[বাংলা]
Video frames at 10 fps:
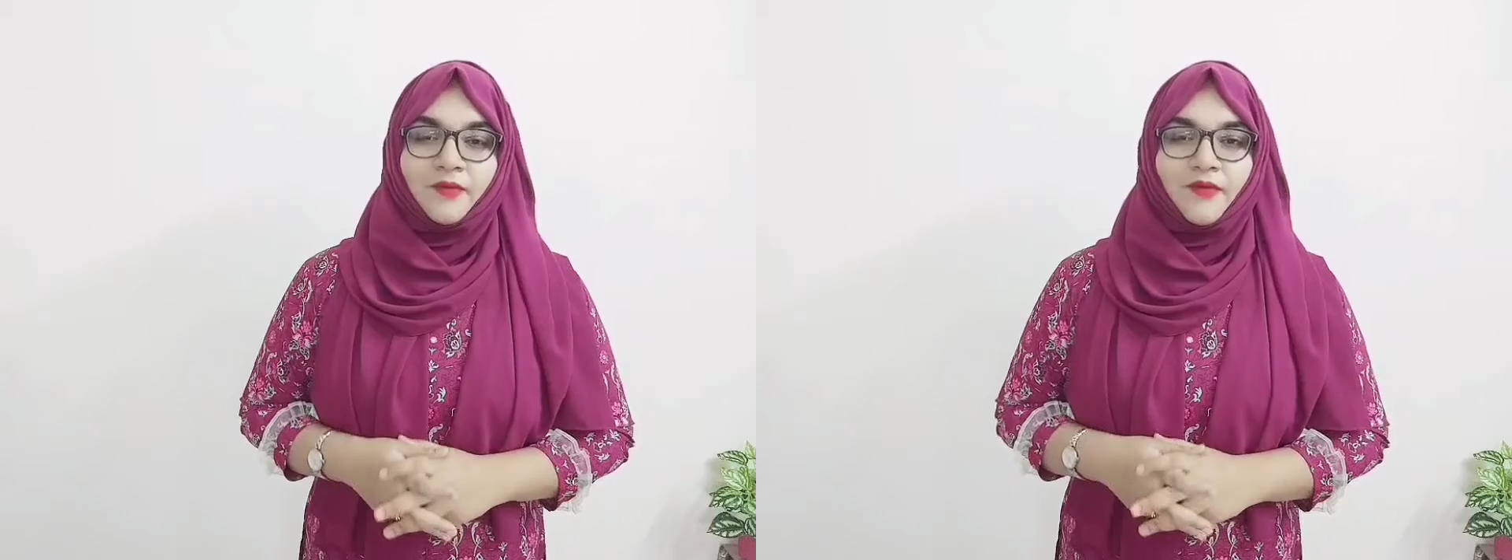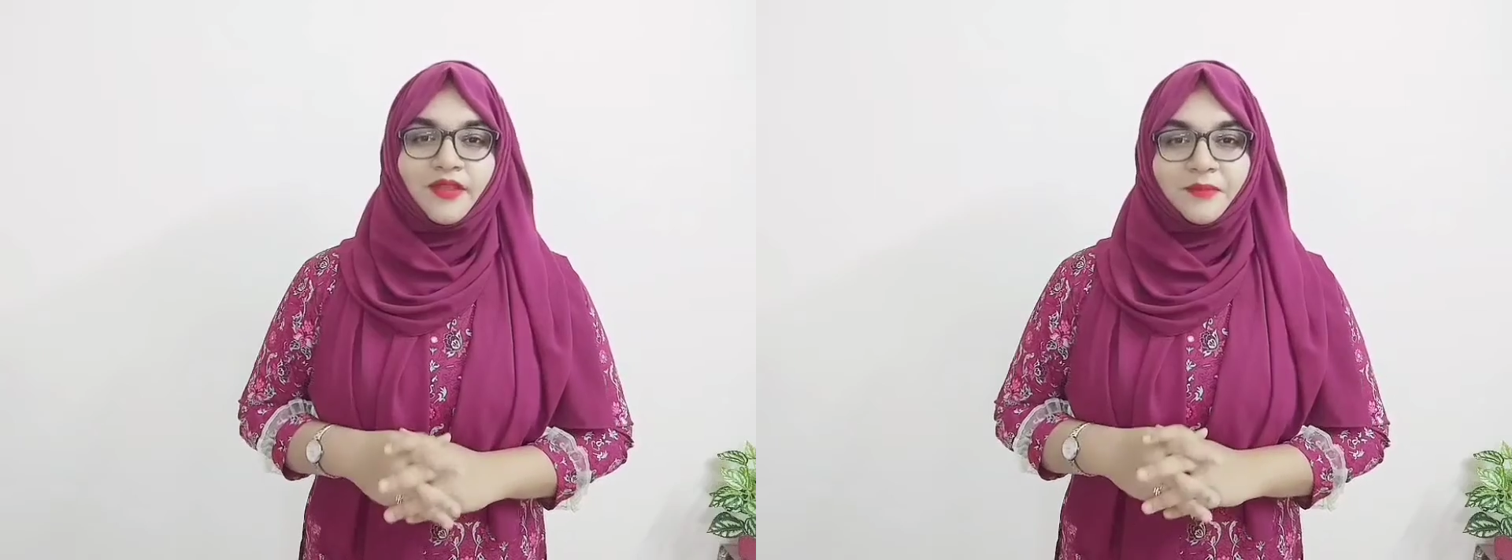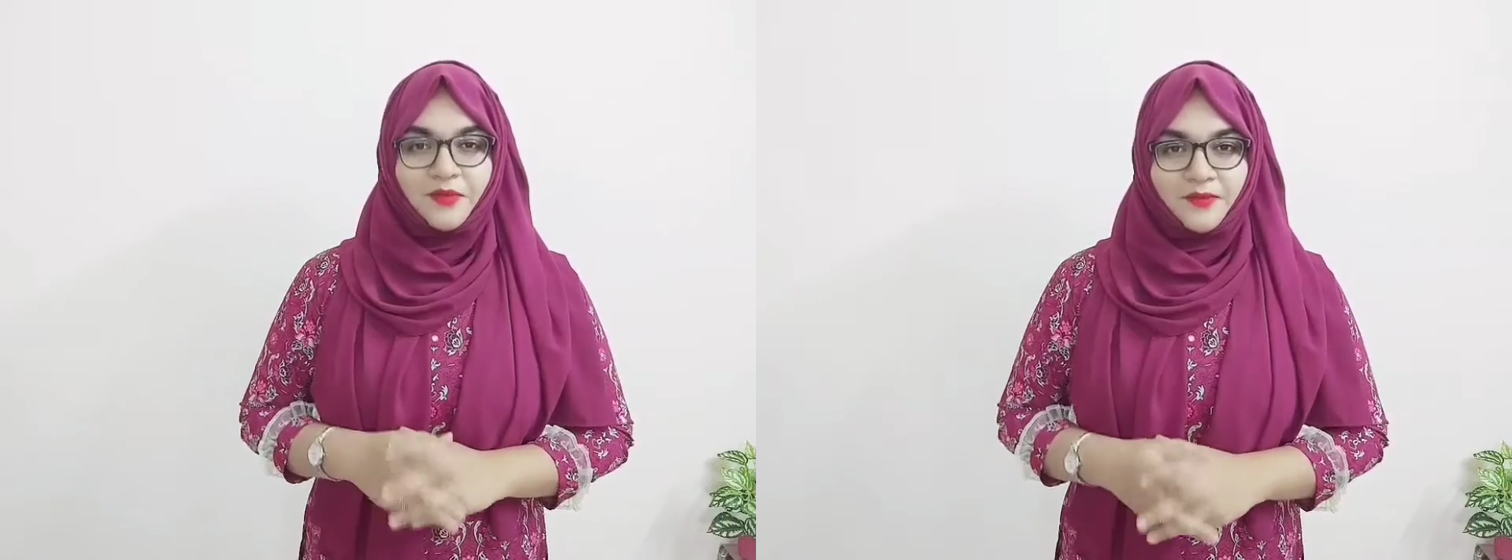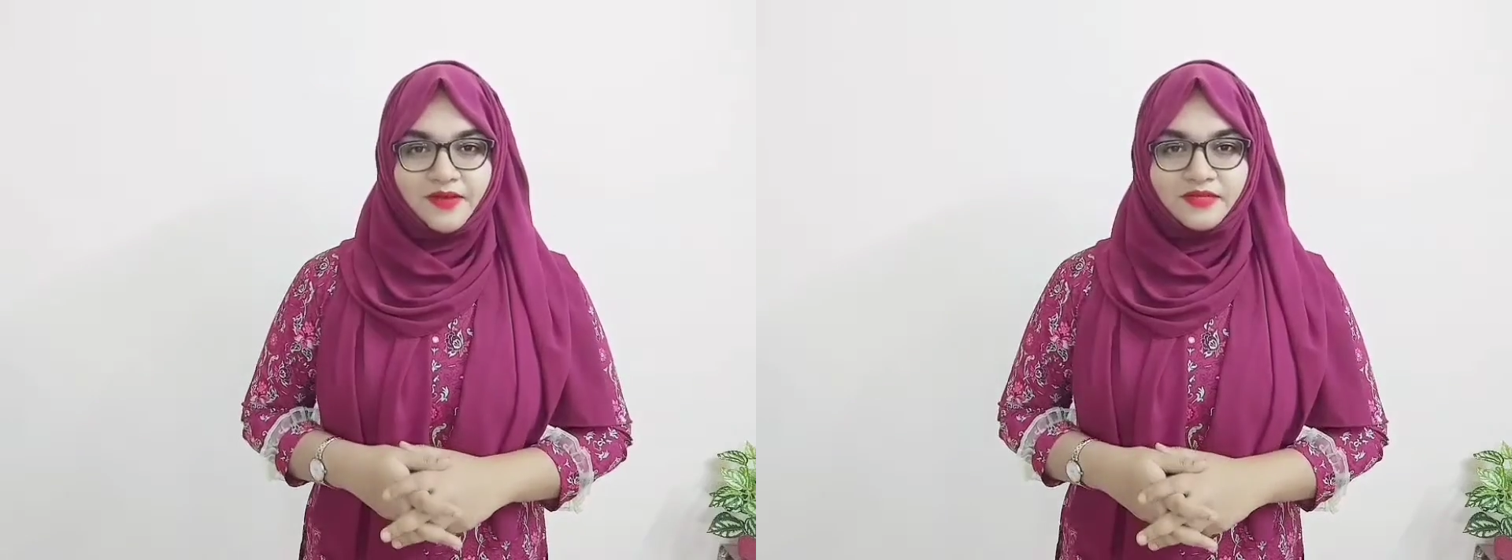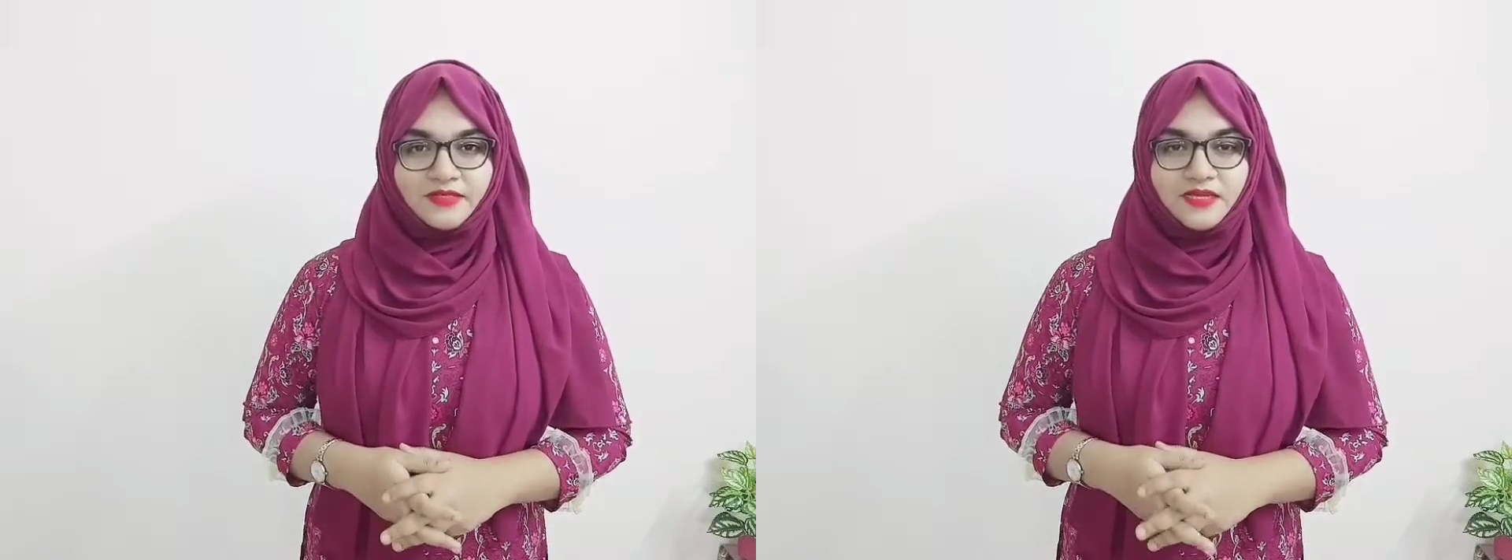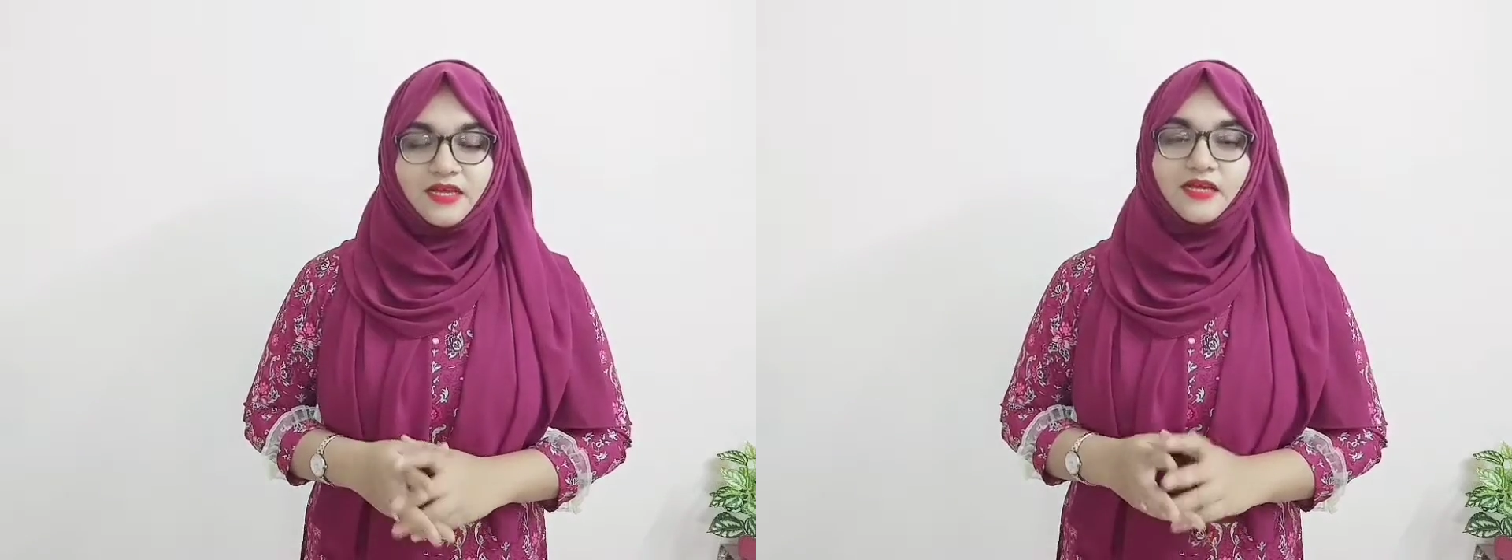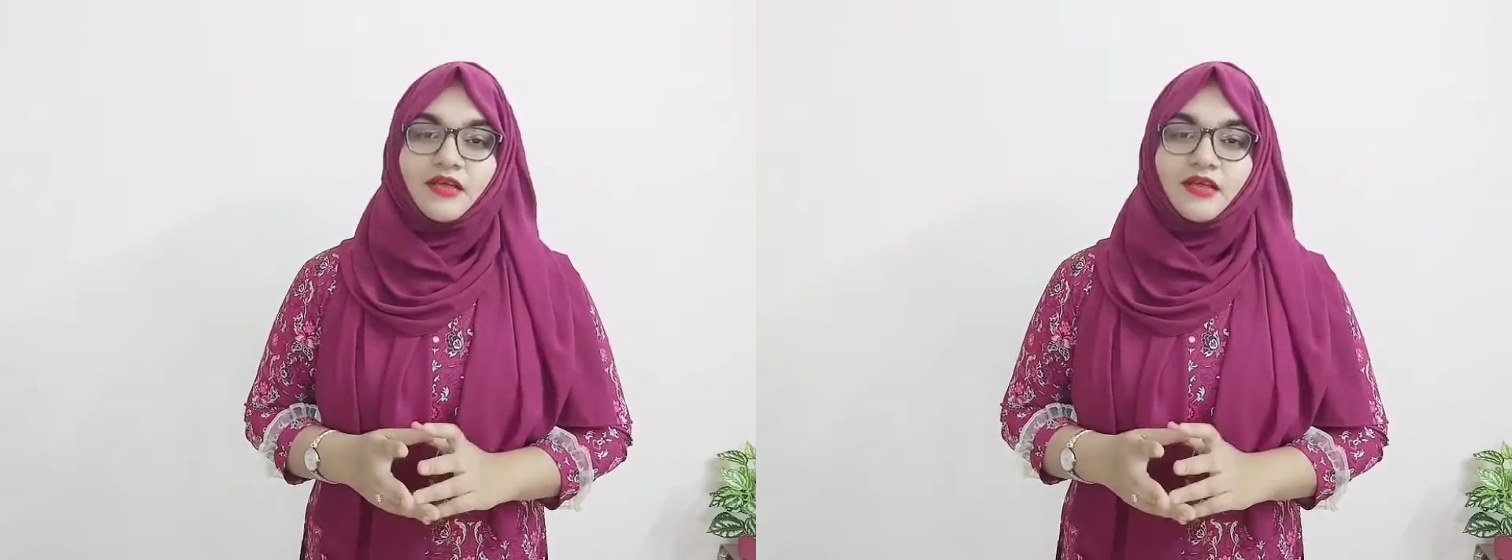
আমার অনেক ভিউয়ার্সরা